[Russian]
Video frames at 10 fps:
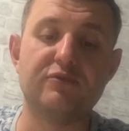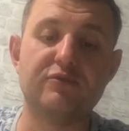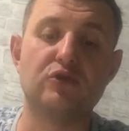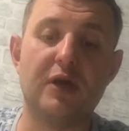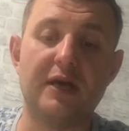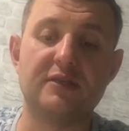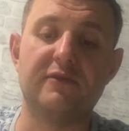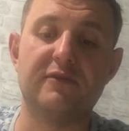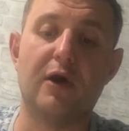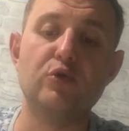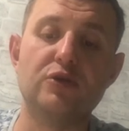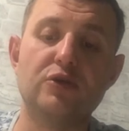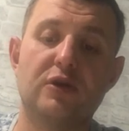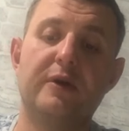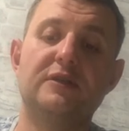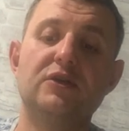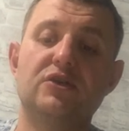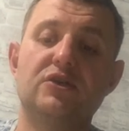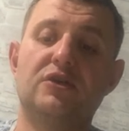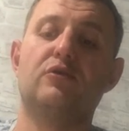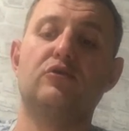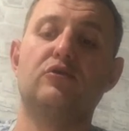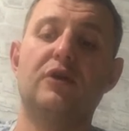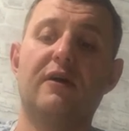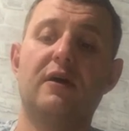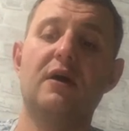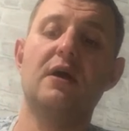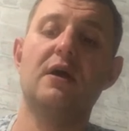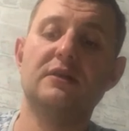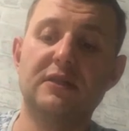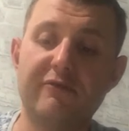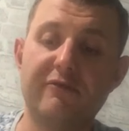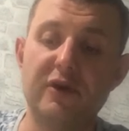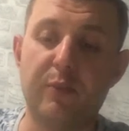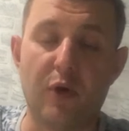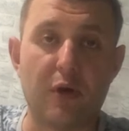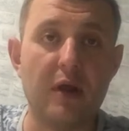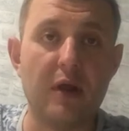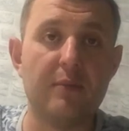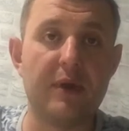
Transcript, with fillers: обсуждается в научных, политических крудах с давних пор.